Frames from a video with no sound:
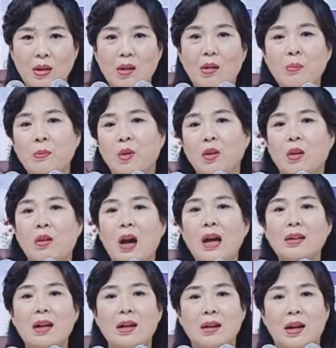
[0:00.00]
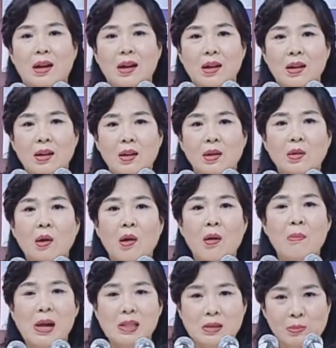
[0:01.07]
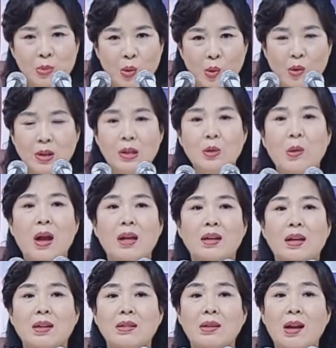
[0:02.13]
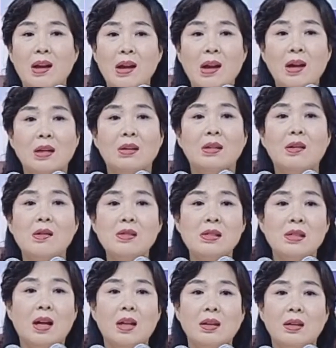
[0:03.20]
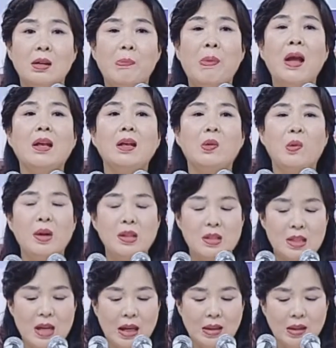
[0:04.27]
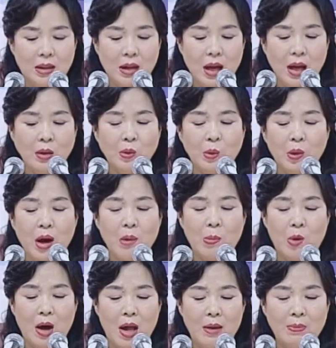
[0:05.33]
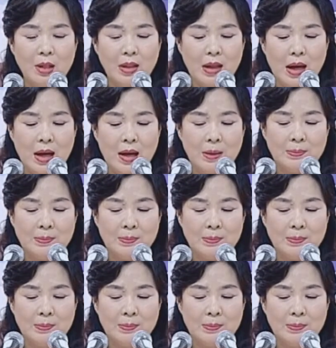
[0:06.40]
뭐 이런 거 하다가 더 말씀 보고 기도해야 되는데 그런 시간들을 뺏기고 있지 않는가 돌아보아야 합니다.